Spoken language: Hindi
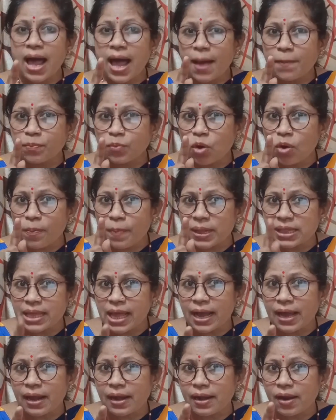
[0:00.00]
आपको
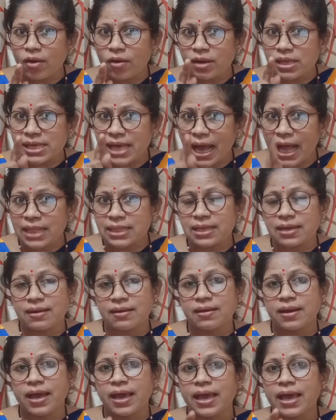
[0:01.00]
पता करना और याद
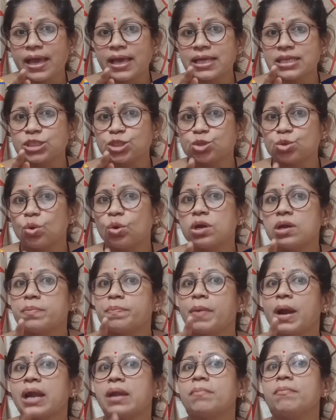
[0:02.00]
करना है कि स्टोर
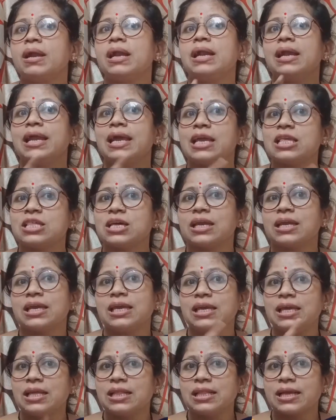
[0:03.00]
डिपार्टमेंट लेजर
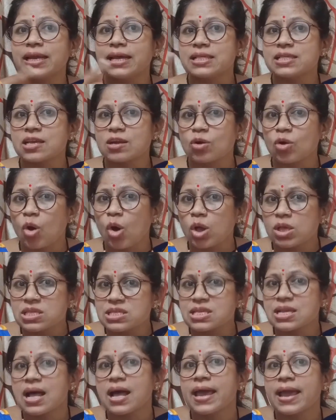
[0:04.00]
की ही तरह से कौन
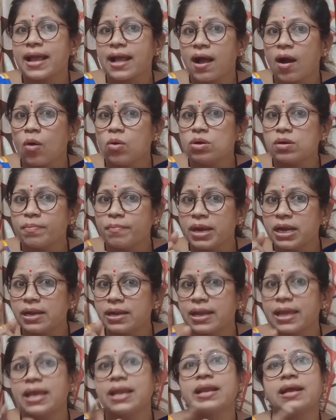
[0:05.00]
सा अकाउंट
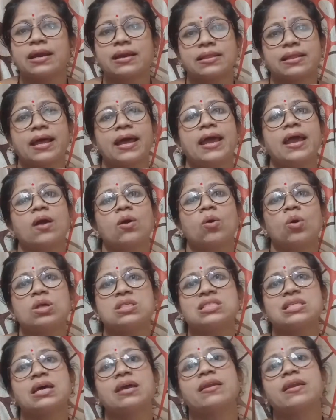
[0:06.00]
मेंटेन करता है
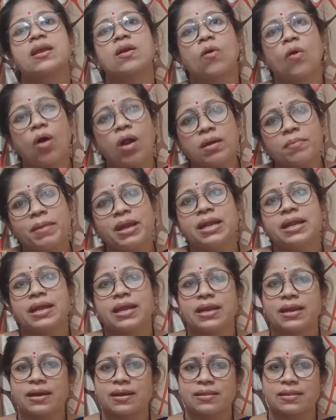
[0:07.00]
कौन सा रिकॉर्ड
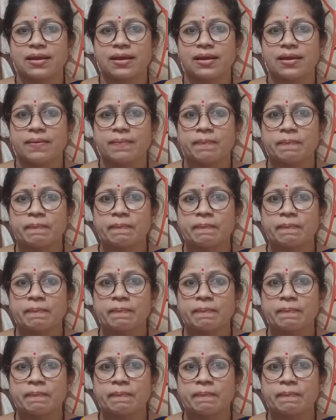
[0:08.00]
मेंटेन करता है